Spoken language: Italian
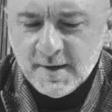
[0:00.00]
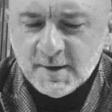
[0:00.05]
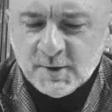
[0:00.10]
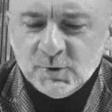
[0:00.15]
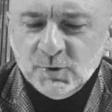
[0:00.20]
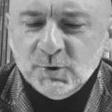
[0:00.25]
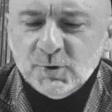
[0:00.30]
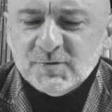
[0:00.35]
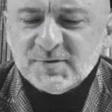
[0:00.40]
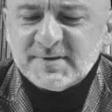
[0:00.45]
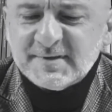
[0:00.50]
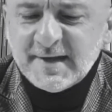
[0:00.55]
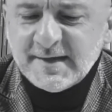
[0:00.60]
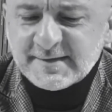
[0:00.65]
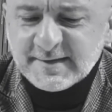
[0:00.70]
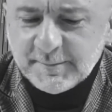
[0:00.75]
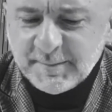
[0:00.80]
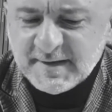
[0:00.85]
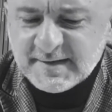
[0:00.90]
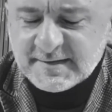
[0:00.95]
Non
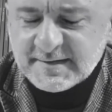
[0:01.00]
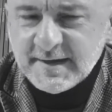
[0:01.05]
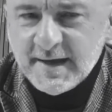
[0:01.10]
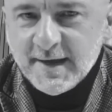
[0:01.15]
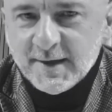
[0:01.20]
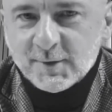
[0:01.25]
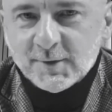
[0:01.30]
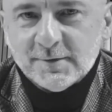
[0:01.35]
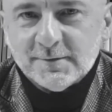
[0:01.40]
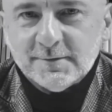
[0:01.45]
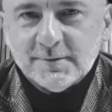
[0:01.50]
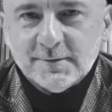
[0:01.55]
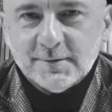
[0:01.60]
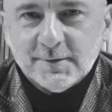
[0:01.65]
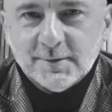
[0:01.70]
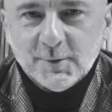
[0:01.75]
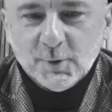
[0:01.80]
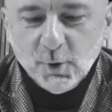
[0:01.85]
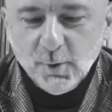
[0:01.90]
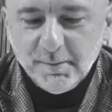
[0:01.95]
senza pensiero,
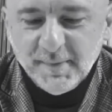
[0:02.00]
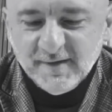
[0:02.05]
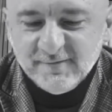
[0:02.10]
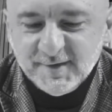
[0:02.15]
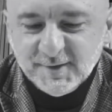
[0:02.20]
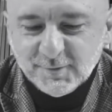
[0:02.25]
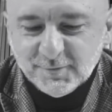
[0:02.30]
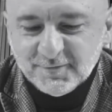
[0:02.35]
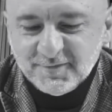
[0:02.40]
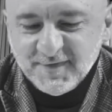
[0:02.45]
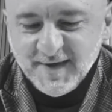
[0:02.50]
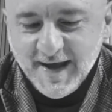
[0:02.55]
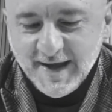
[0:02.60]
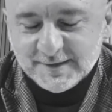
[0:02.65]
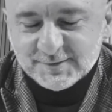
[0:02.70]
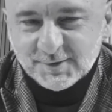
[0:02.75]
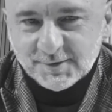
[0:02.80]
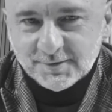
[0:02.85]
lo beve d'un fiato.